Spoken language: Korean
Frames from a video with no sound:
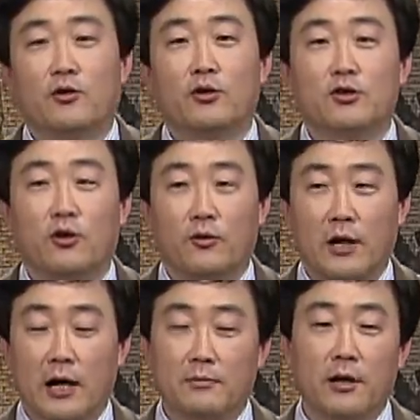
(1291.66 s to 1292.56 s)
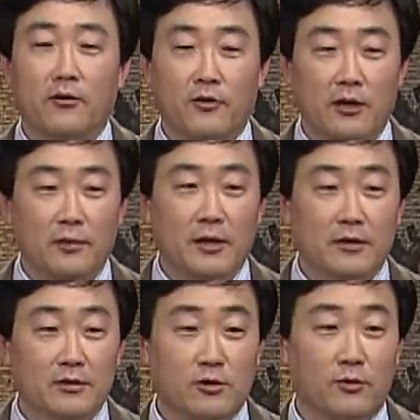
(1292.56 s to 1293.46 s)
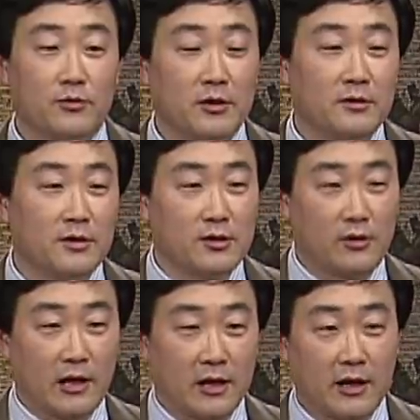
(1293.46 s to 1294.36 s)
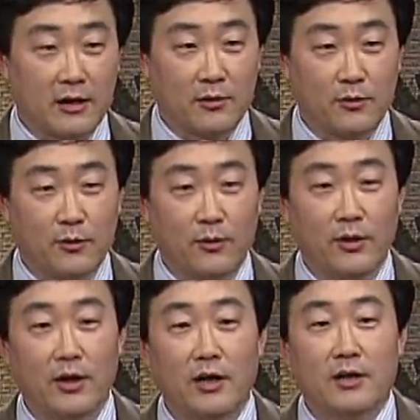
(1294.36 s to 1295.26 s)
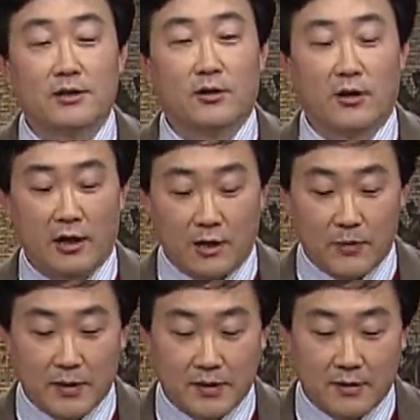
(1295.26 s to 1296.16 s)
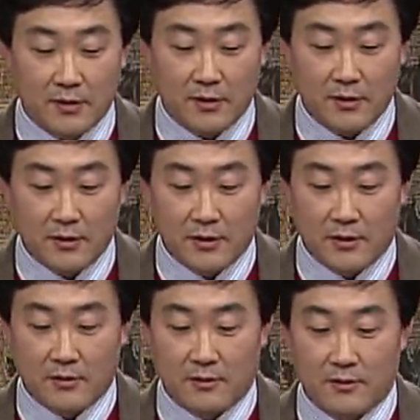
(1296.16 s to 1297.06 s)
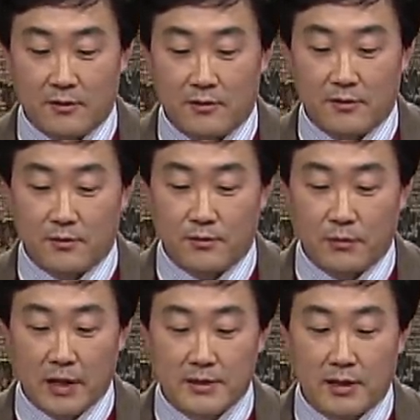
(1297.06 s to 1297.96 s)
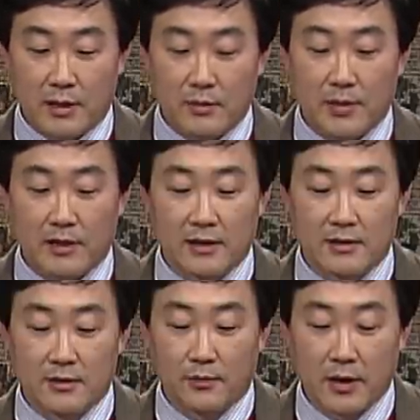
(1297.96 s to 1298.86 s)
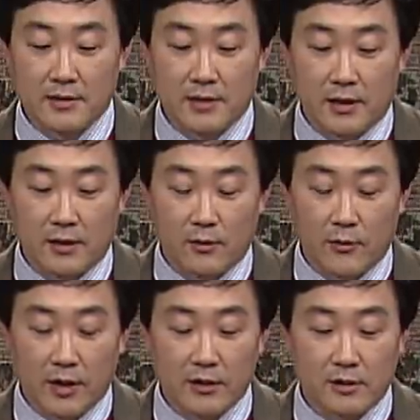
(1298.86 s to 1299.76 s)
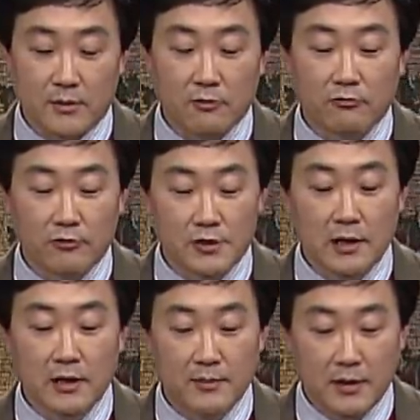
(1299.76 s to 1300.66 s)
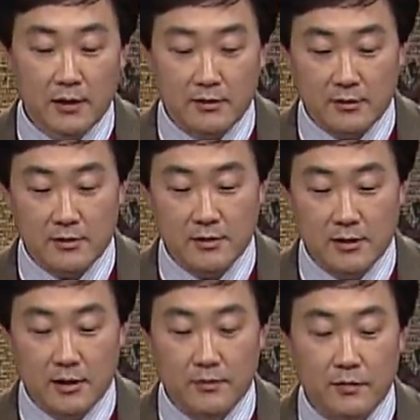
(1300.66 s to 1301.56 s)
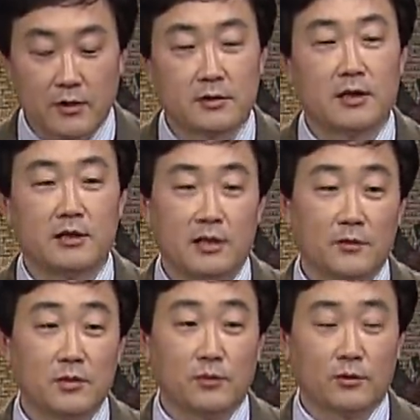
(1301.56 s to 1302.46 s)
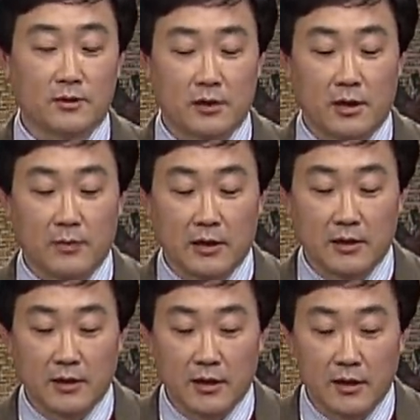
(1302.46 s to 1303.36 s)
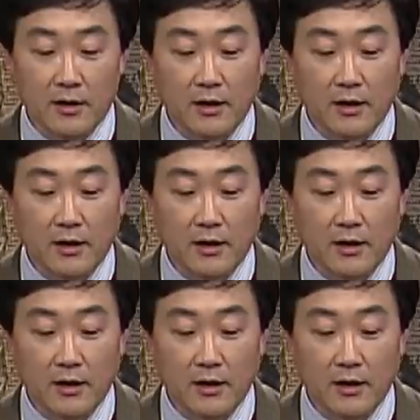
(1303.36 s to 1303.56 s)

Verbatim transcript: 너 저 강만 건너가면 돼. 그래서 저 드디어 저 강에 갔고 저 강 앞에서 어, 뱃사람을 만났어요. 뱃사라공의 이름이 우르샤나비라는 사람. 그래서 이 사람들이 보통 사람은 아닌데